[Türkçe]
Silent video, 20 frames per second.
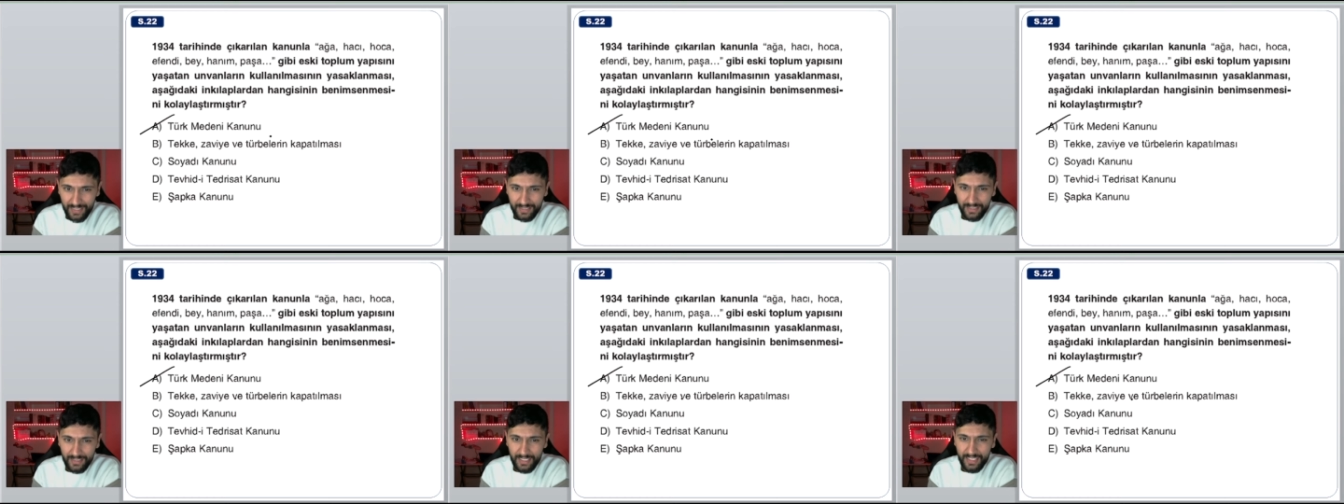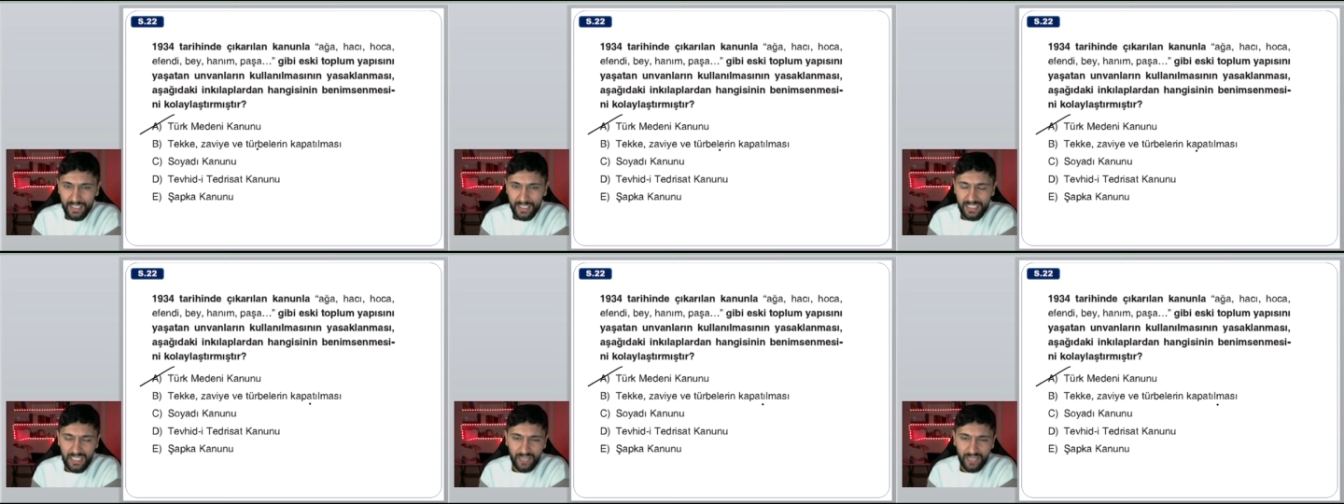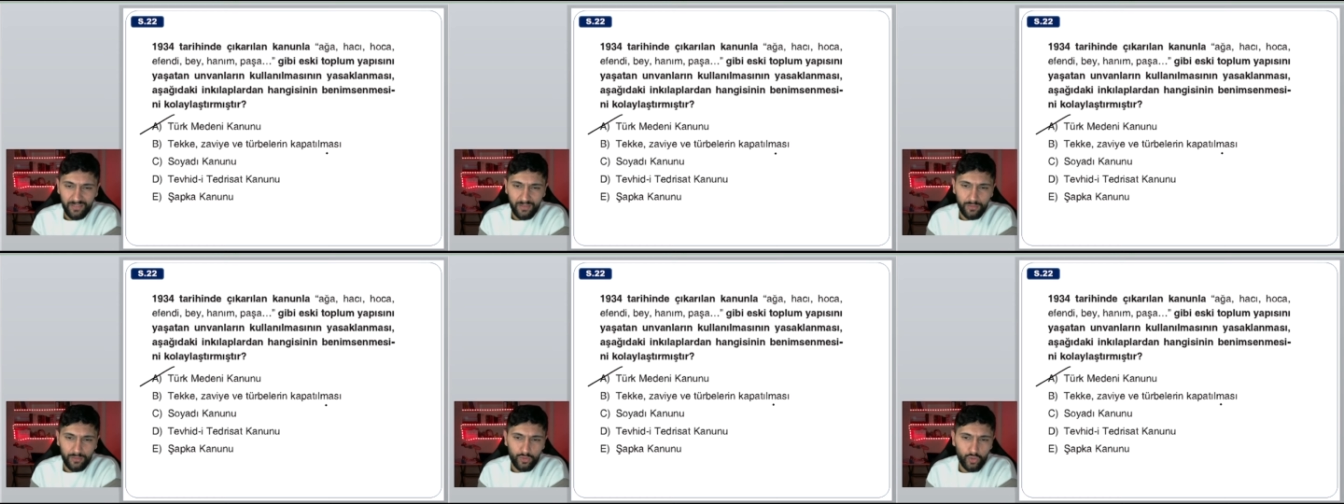Tekke
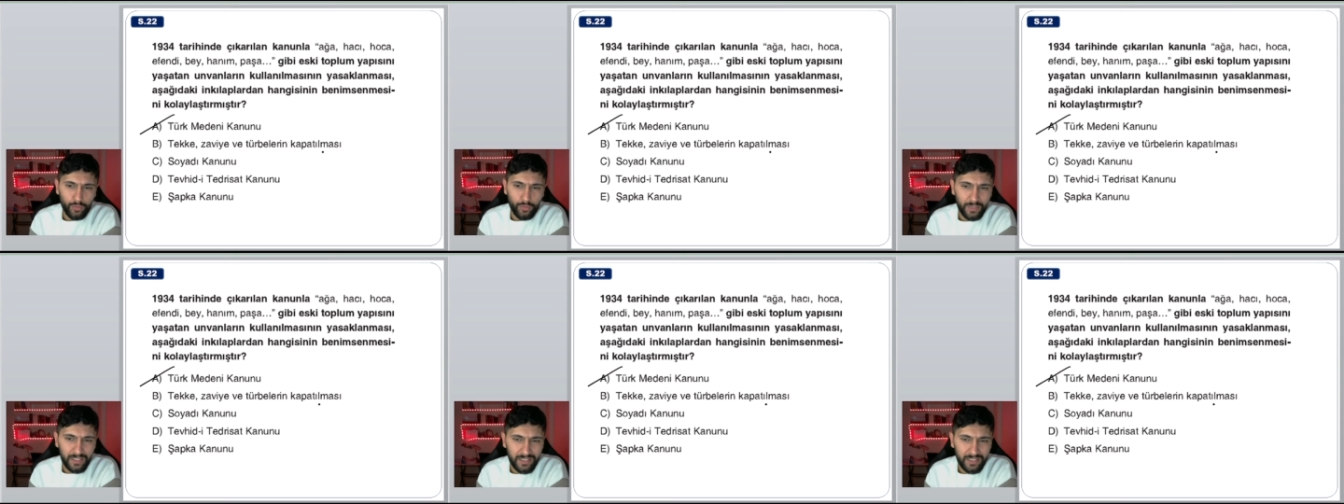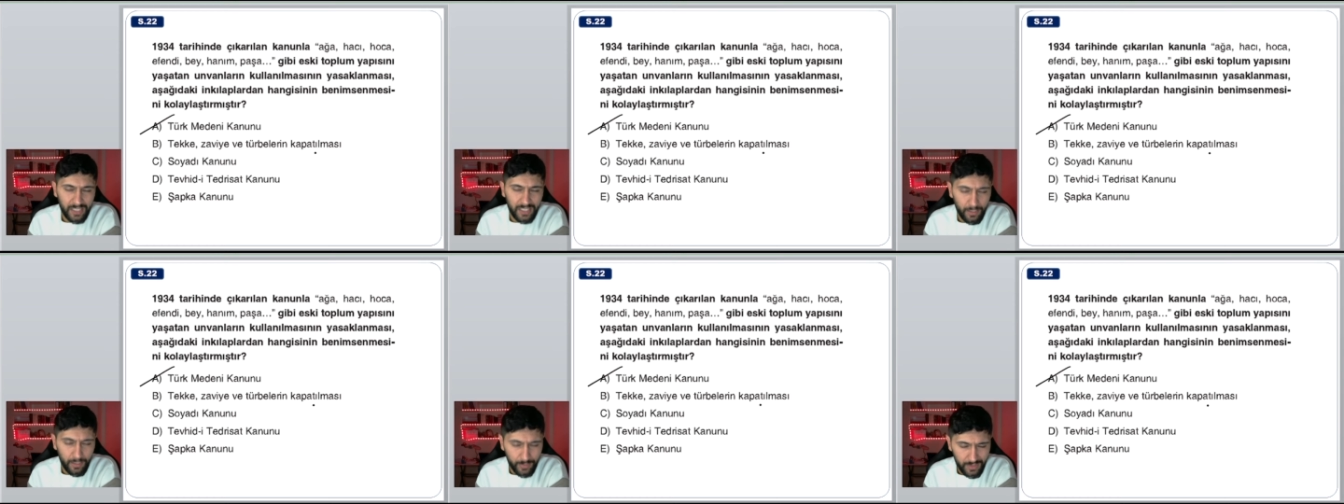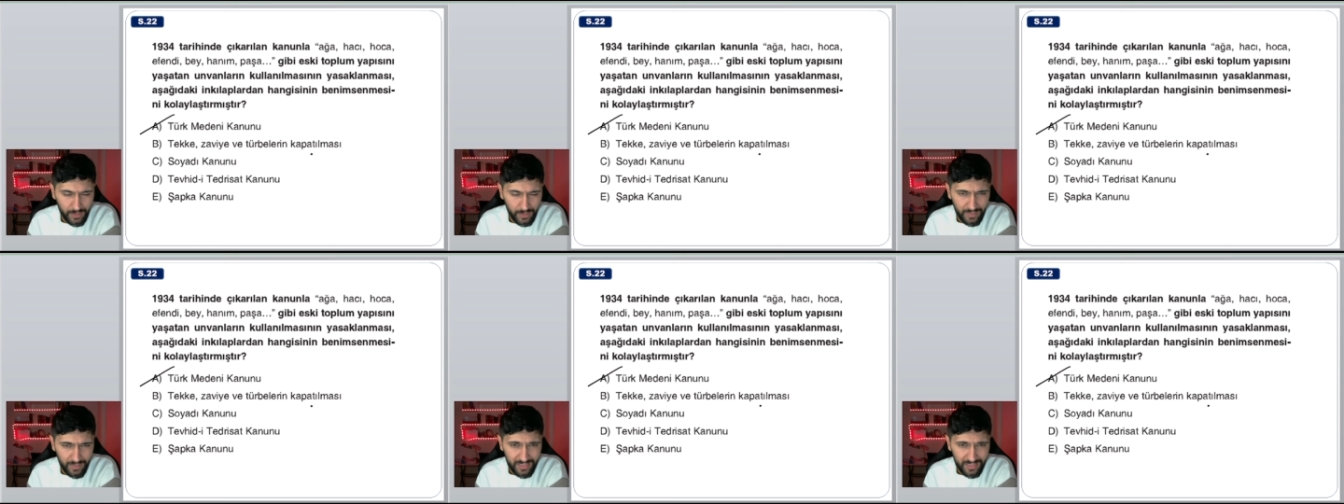zaviye ve türbelerin
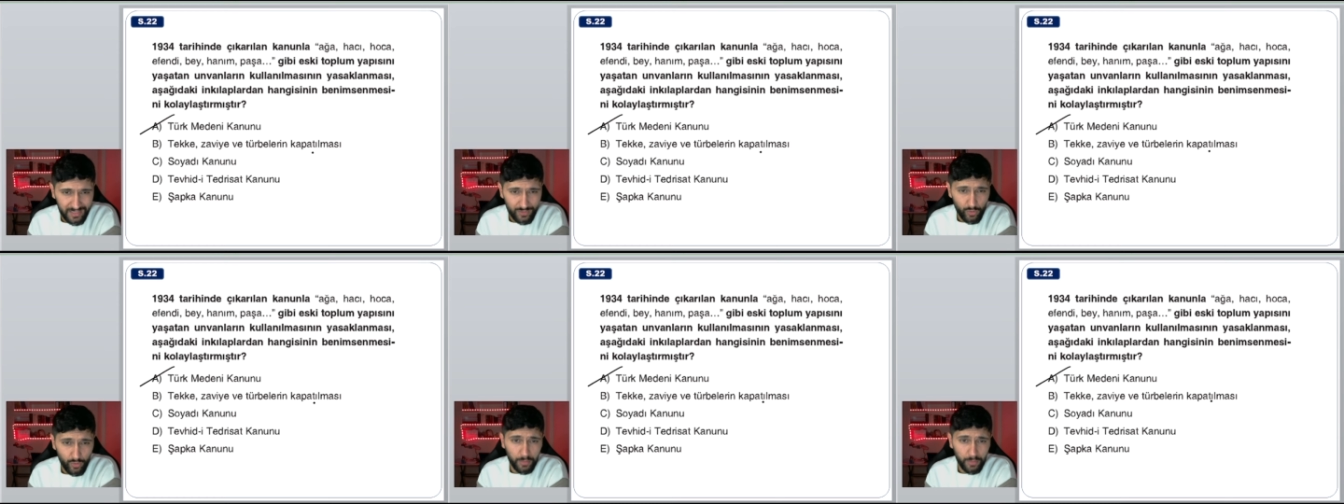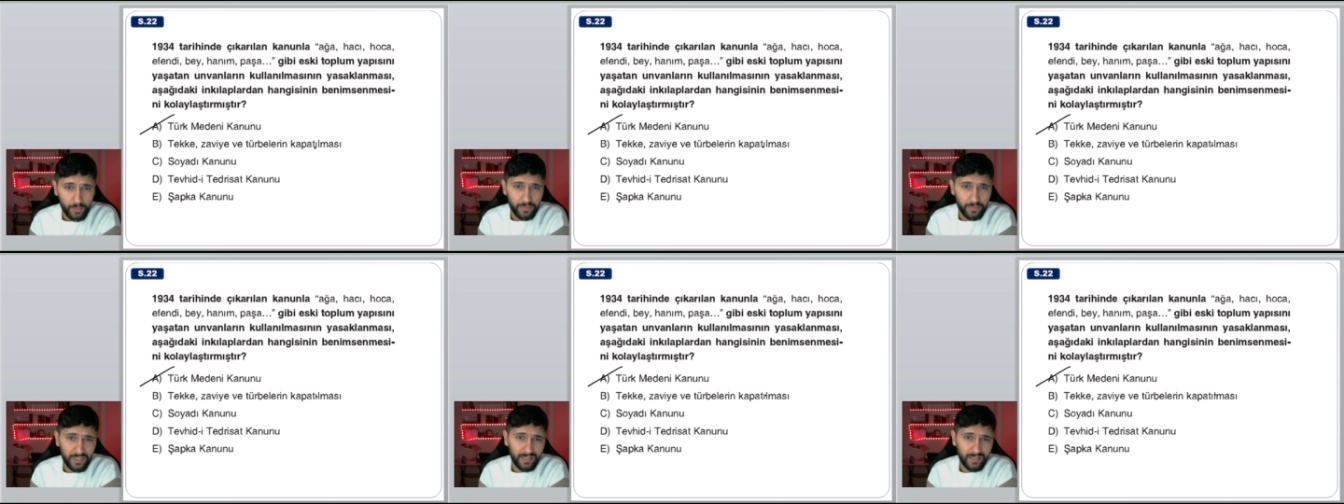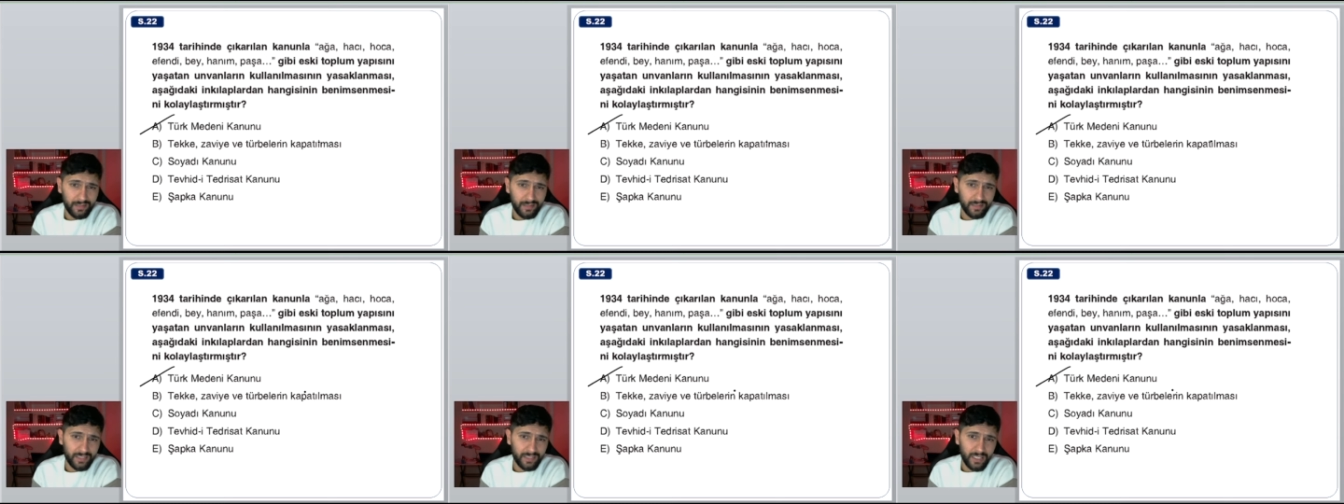kapatılması toplumsal
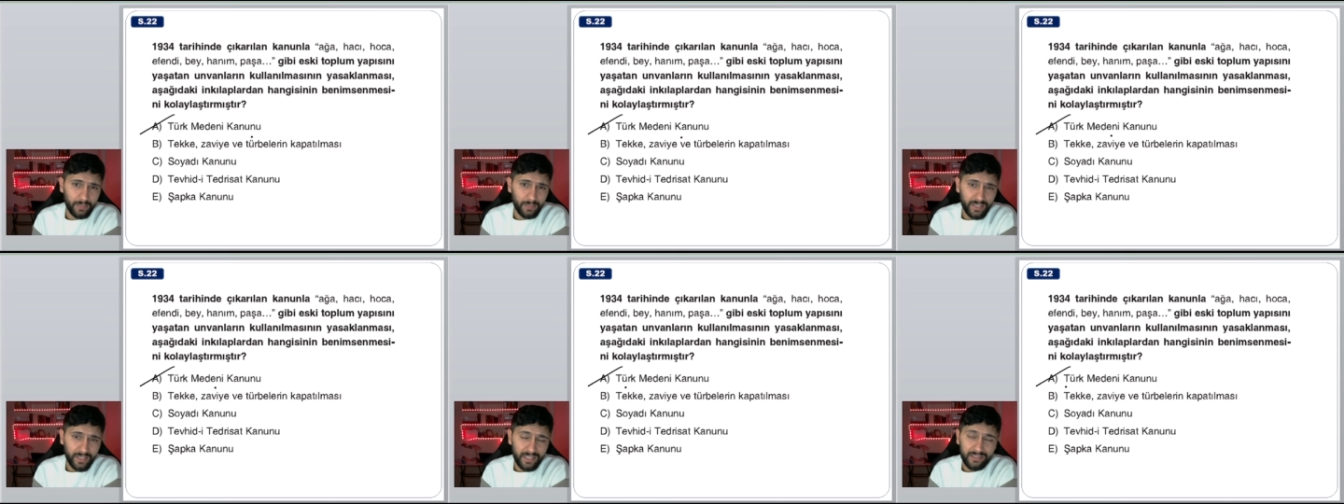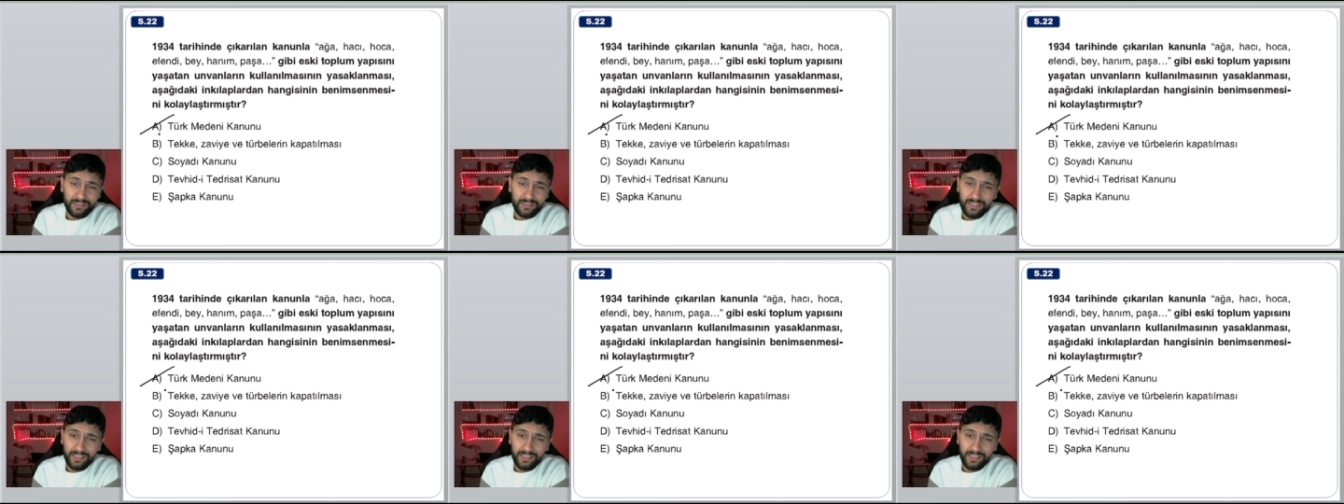alanda yapılan